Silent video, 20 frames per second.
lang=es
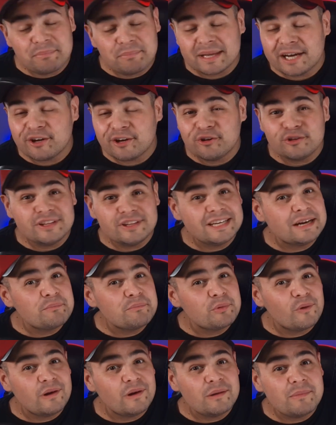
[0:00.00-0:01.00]
que para no
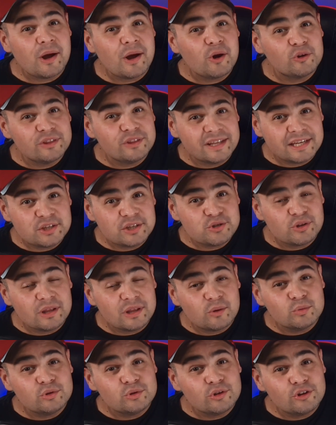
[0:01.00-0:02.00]
tener problemas con derechos
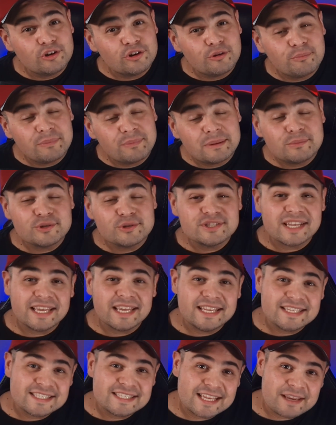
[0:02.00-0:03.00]
de autor, vamos a
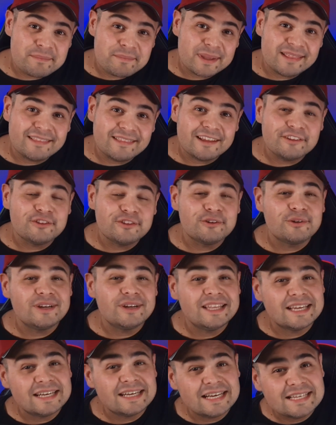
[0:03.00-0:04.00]
ir
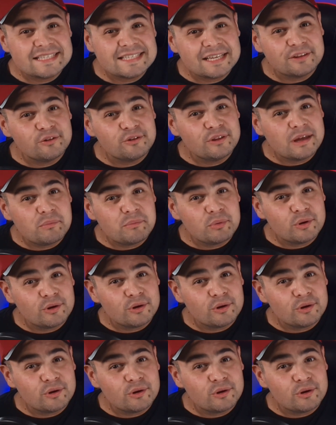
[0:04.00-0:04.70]
segmentando y analizando de a